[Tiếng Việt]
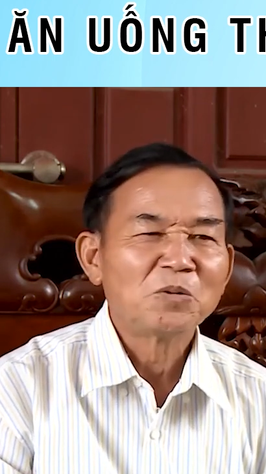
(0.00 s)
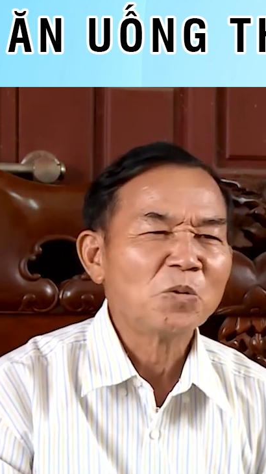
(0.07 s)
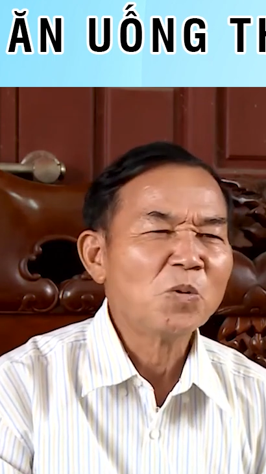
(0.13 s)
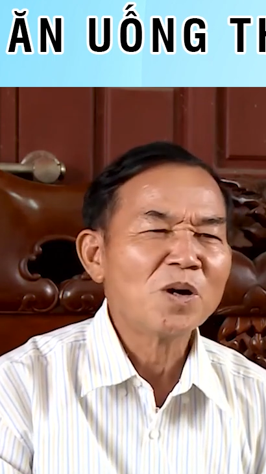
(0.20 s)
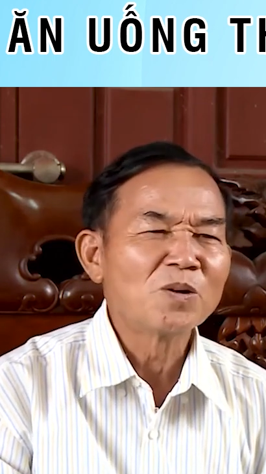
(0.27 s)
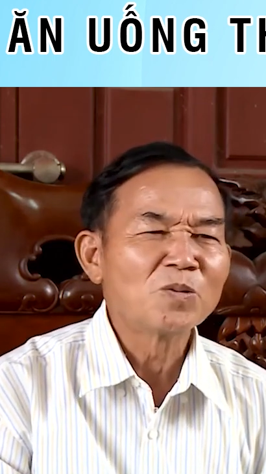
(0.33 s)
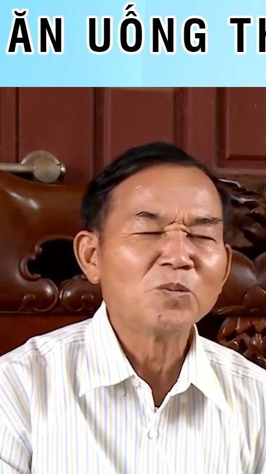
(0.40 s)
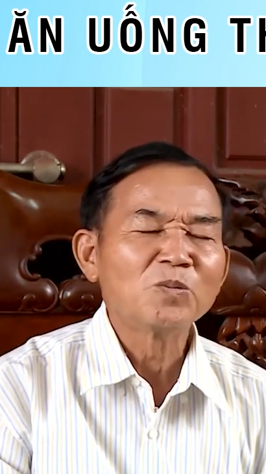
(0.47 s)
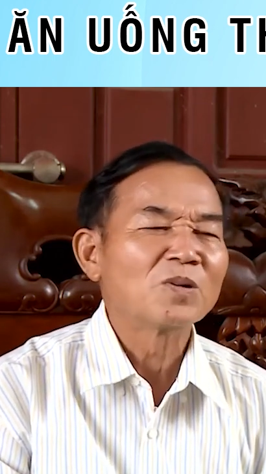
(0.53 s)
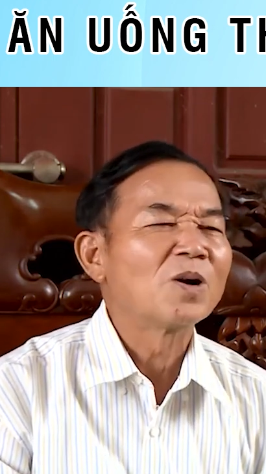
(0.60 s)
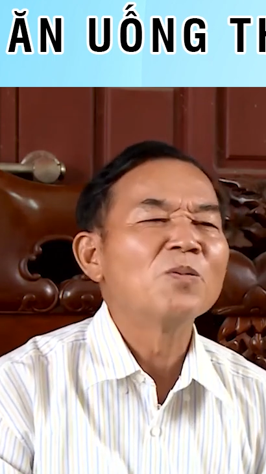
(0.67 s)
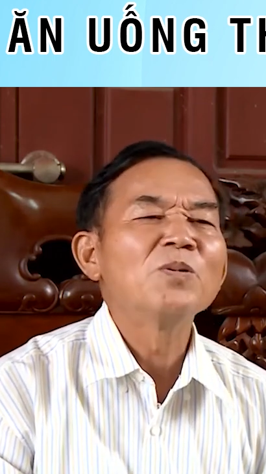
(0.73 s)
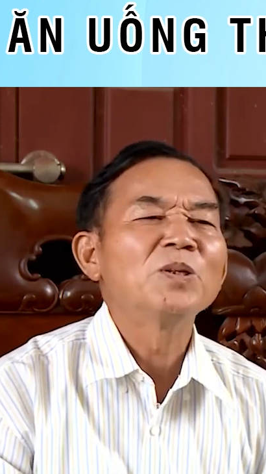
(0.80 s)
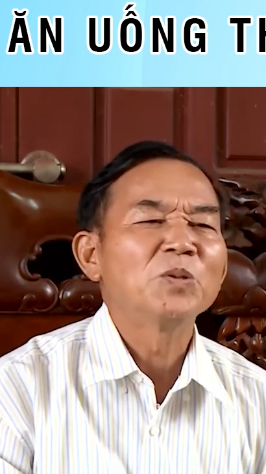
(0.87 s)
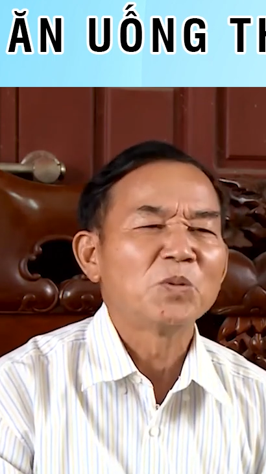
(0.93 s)
Uống cũng
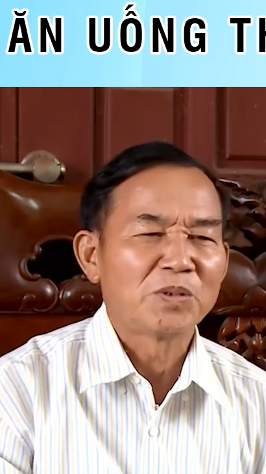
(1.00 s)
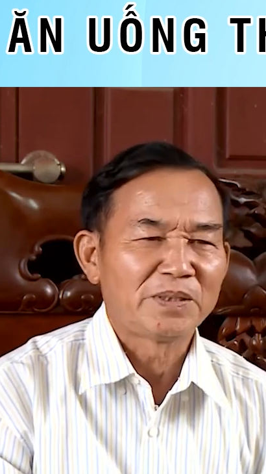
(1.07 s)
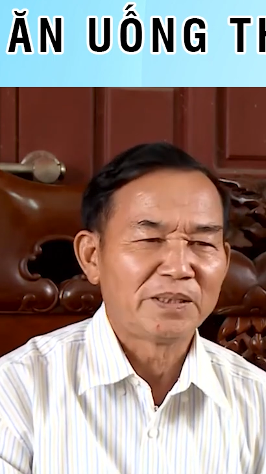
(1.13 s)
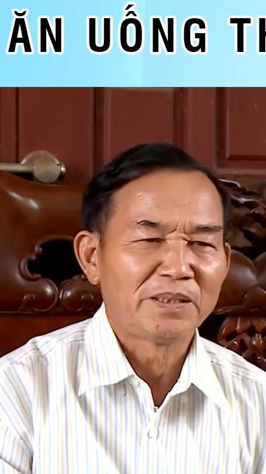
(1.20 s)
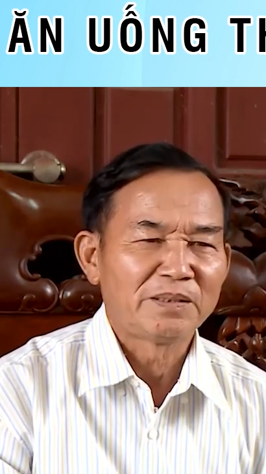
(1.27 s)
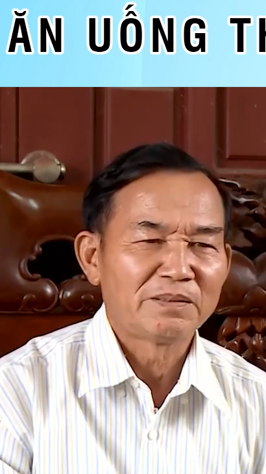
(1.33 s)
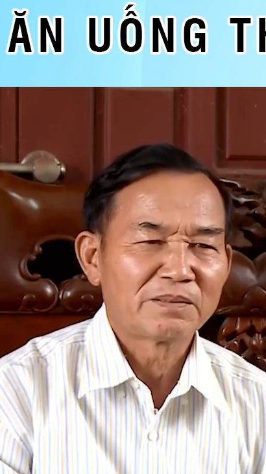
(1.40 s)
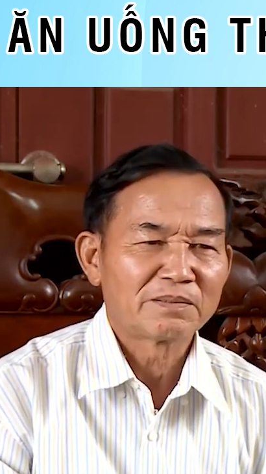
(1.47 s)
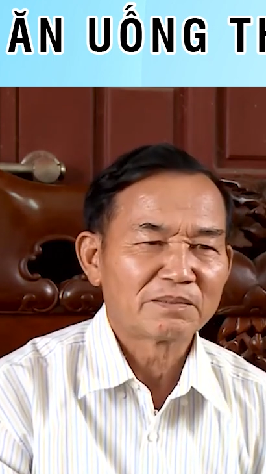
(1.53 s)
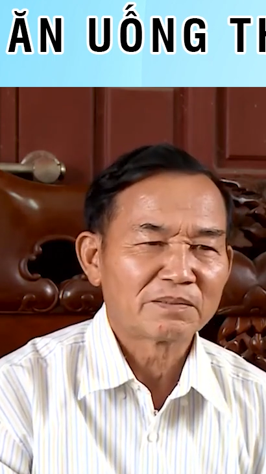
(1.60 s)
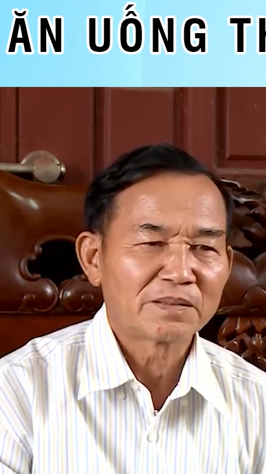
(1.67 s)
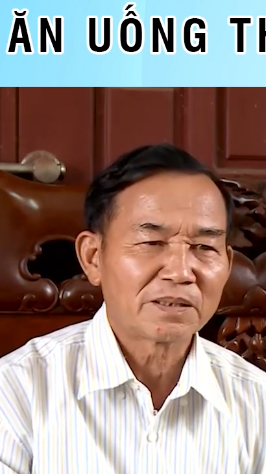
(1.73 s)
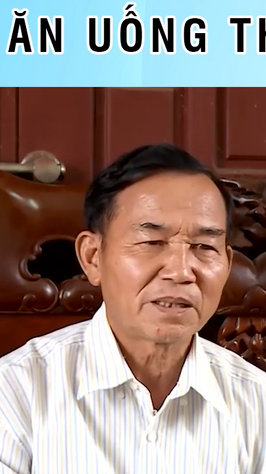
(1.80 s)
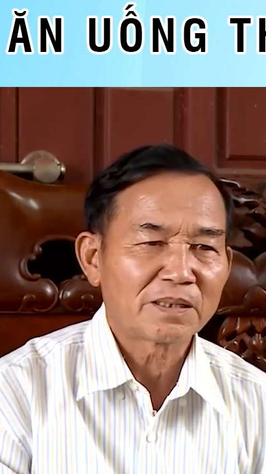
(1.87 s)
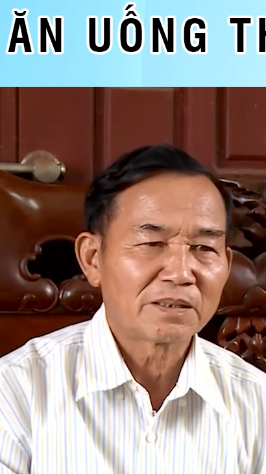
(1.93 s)
không ăn thua gì.
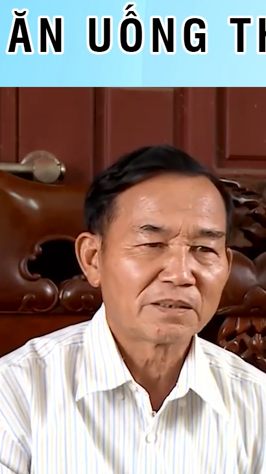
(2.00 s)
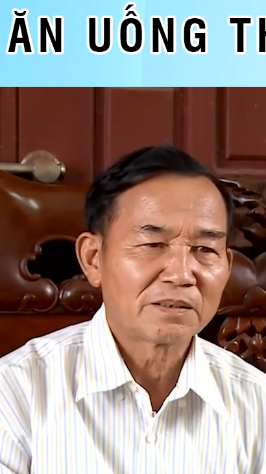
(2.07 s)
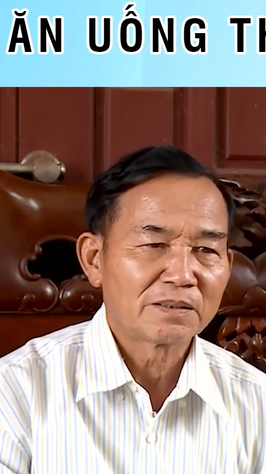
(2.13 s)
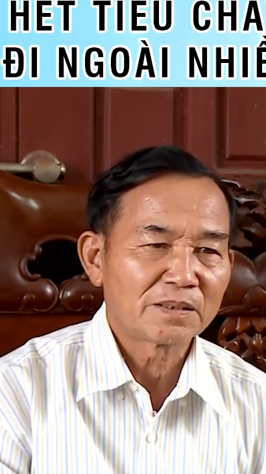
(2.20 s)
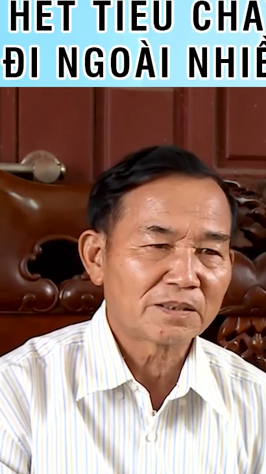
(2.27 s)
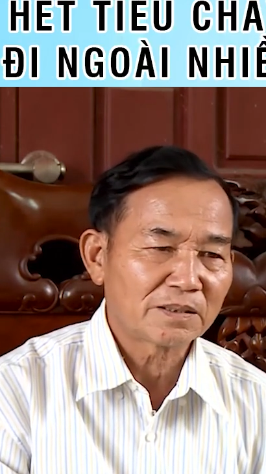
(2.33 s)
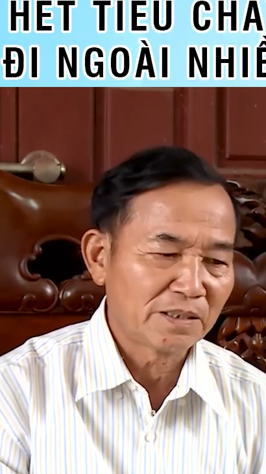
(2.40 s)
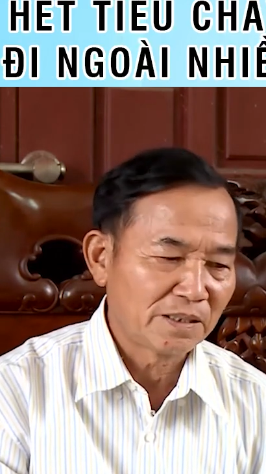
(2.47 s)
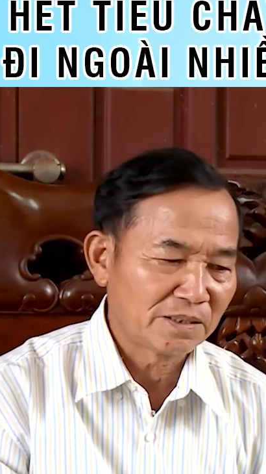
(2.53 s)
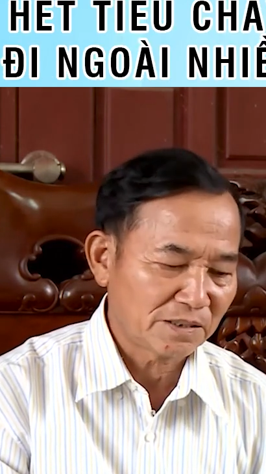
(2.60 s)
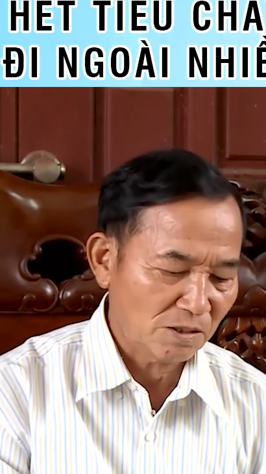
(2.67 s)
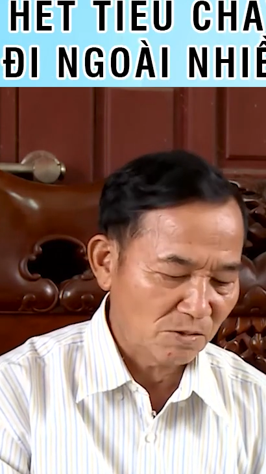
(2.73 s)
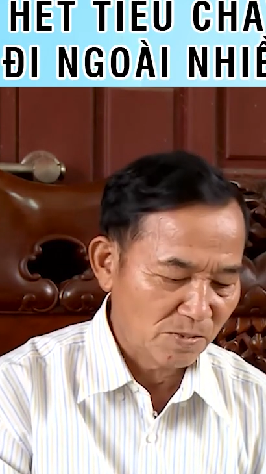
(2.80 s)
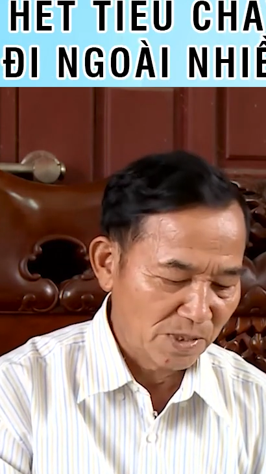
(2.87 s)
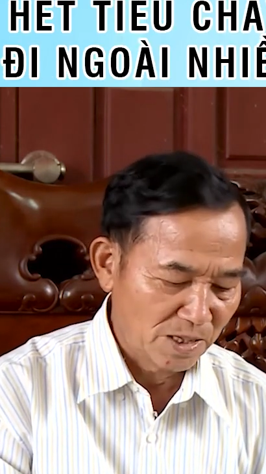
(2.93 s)
Thế thật. Thế cho nên
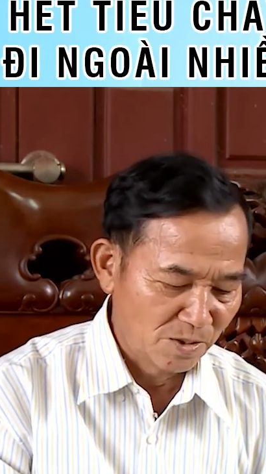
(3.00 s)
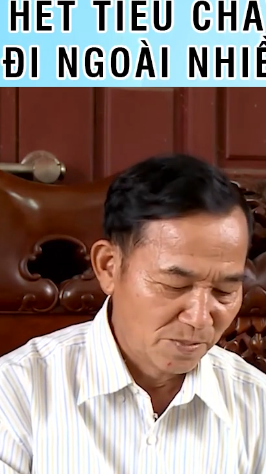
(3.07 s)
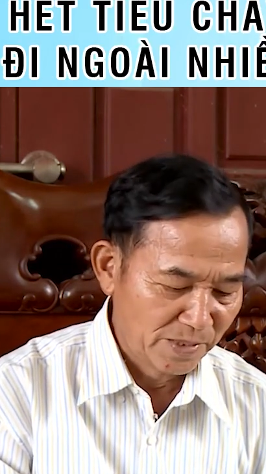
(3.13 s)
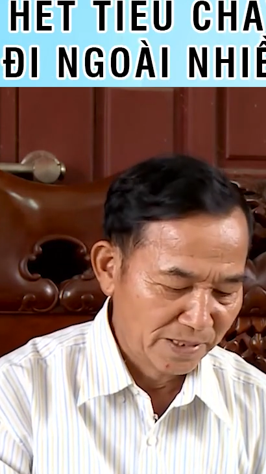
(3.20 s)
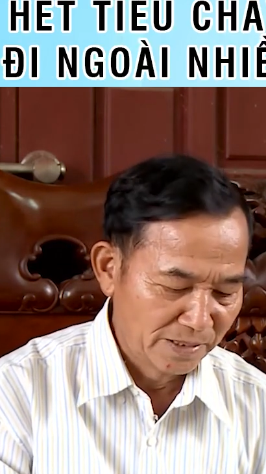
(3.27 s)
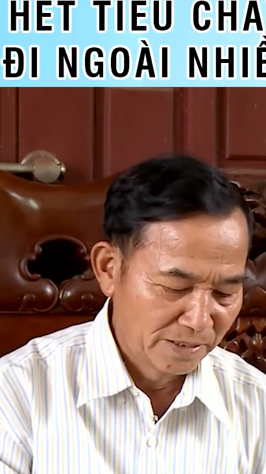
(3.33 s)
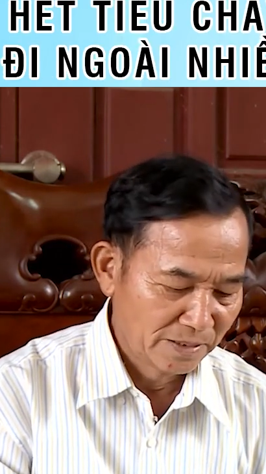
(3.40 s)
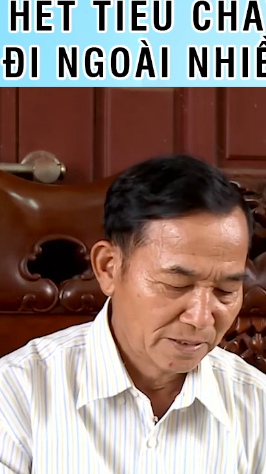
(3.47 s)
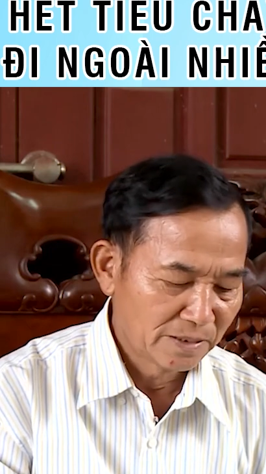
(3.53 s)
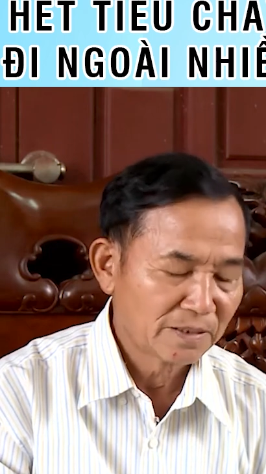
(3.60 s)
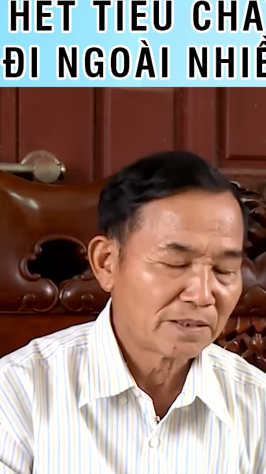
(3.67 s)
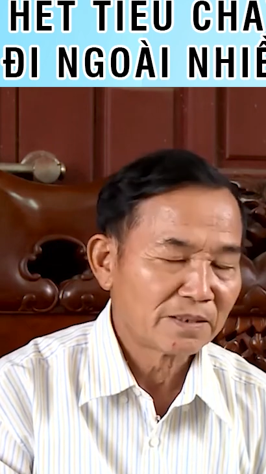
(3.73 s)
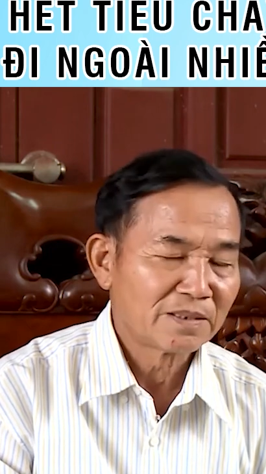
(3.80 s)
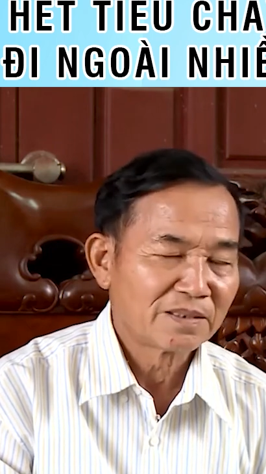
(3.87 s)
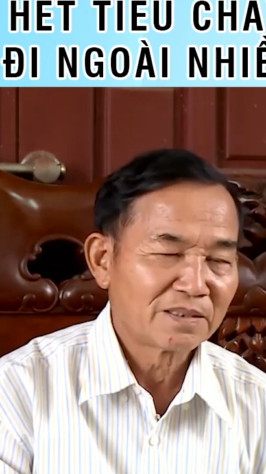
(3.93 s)
sau bắt đầu mới
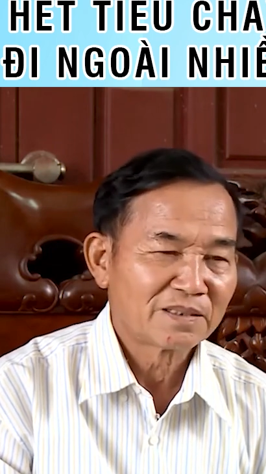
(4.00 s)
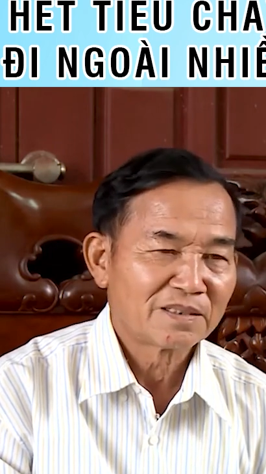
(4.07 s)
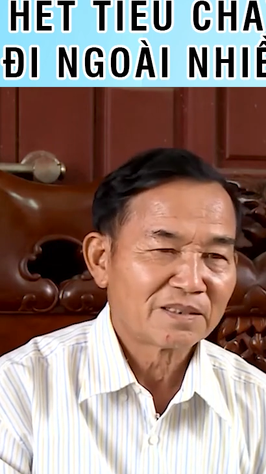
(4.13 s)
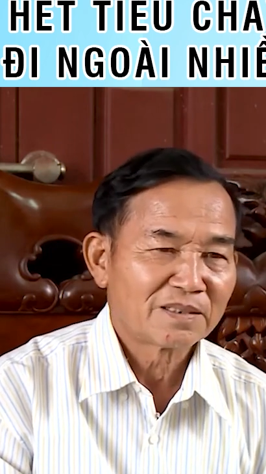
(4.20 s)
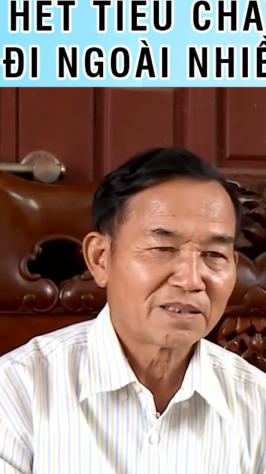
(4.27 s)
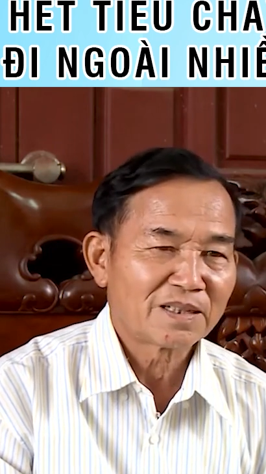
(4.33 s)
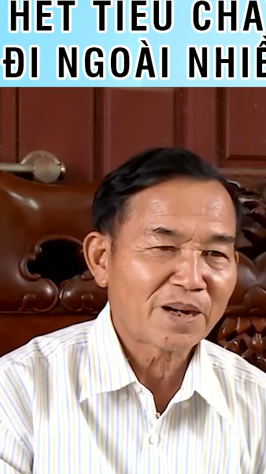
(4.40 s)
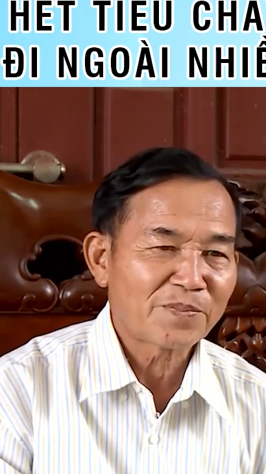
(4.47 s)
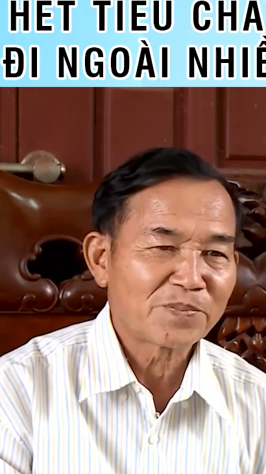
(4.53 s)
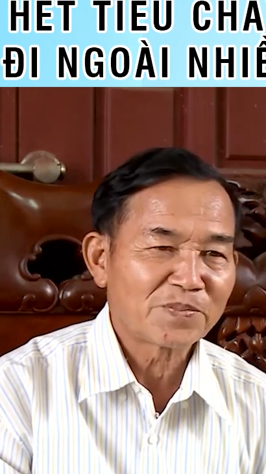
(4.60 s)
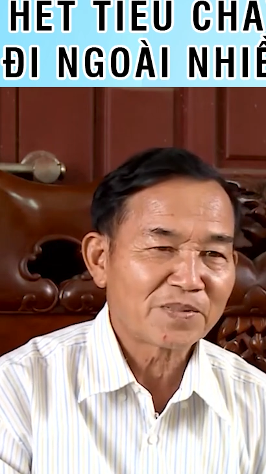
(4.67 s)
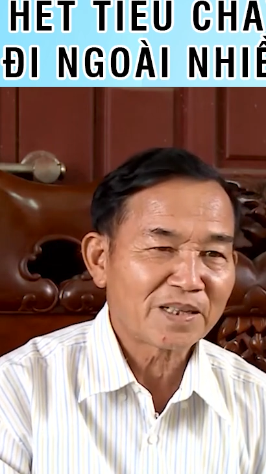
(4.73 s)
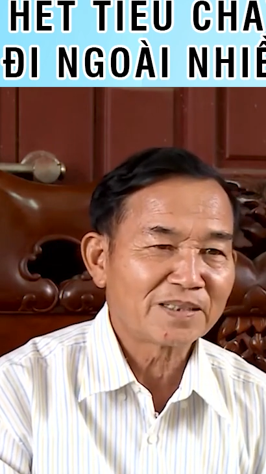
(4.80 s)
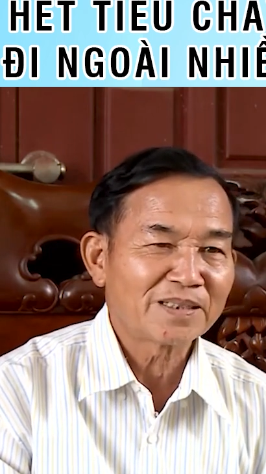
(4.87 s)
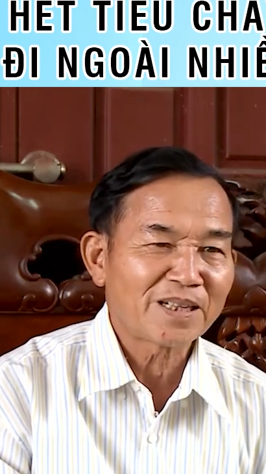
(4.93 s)
gặp thằng